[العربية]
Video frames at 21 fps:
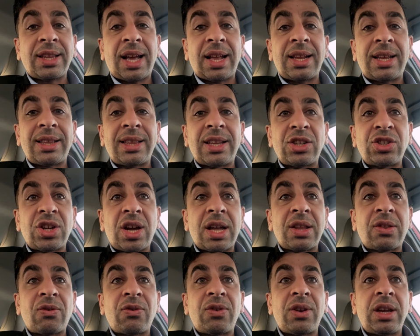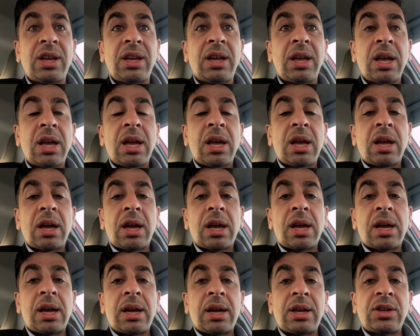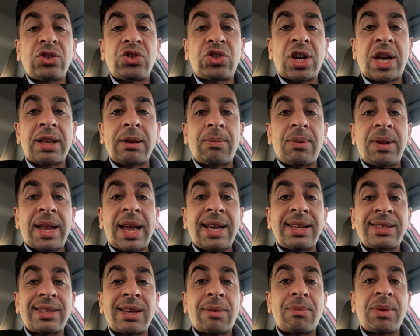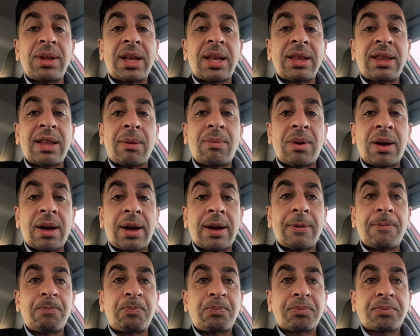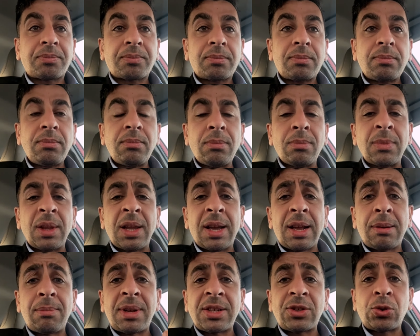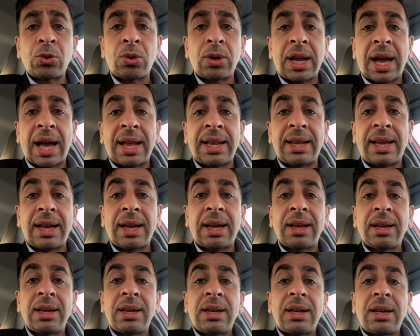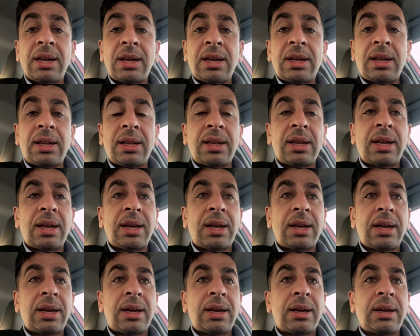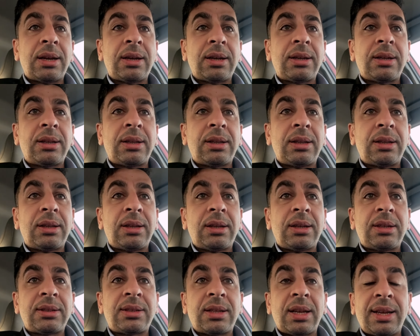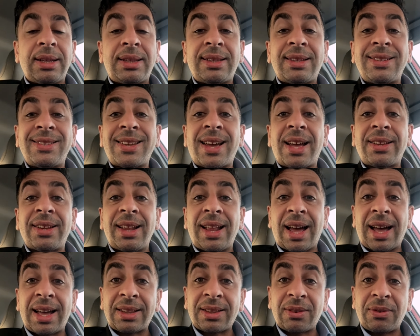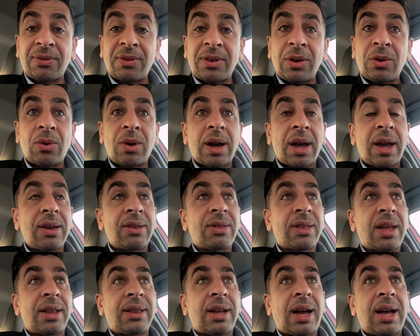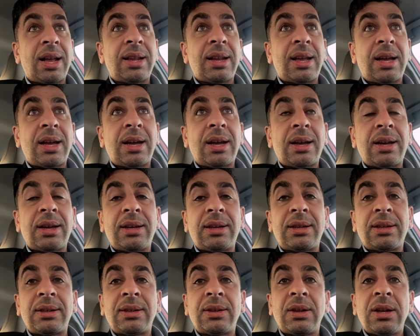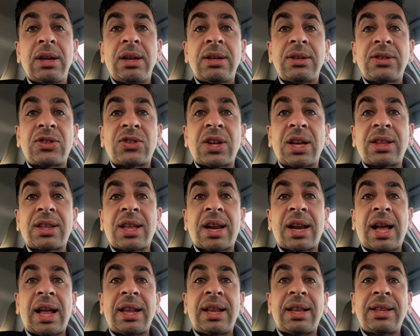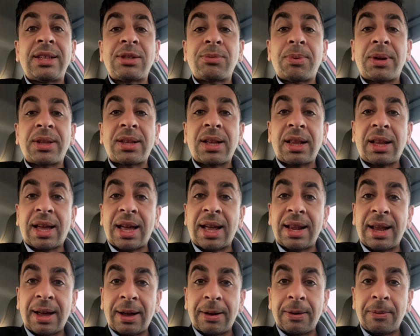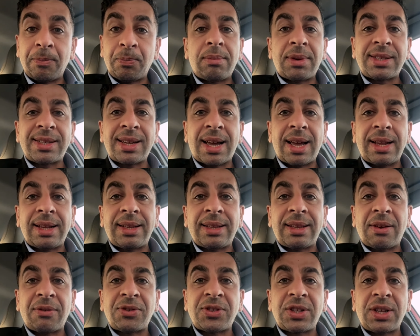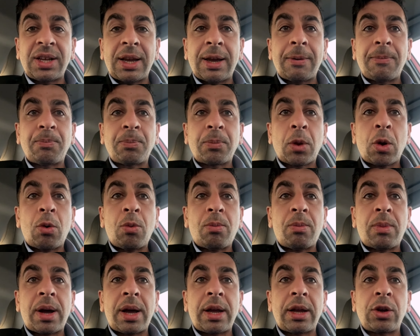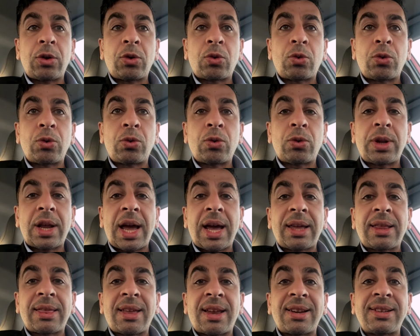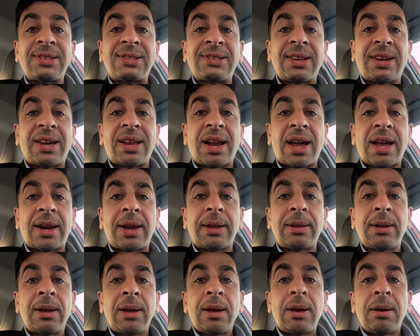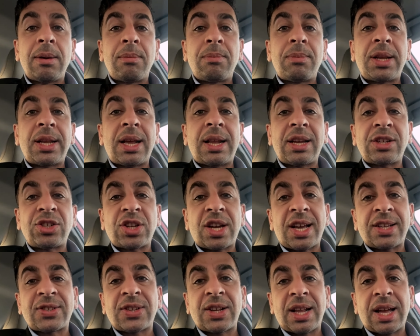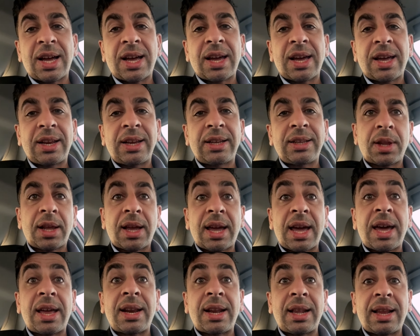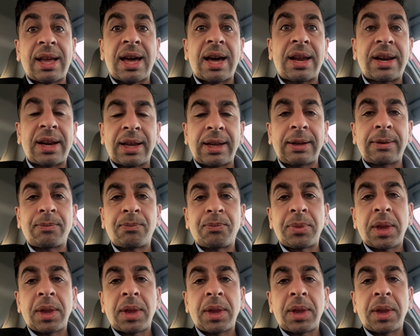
على النشاط في آه، الجانب الأيسر من الدماغ المسؤول على الاتزان العاطفي وأيضا على آه، السيطرة على نسبة القلق مسائل النفسية هم يكونون أكثر استقرارا من الأشخاص الآخرين غير القارئين